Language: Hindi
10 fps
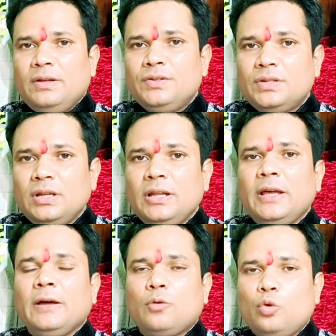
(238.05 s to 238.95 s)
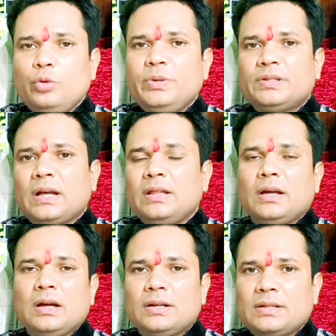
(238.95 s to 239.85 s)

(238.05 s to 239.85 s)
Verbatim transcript: इसीलिए कोई भी साधक अगर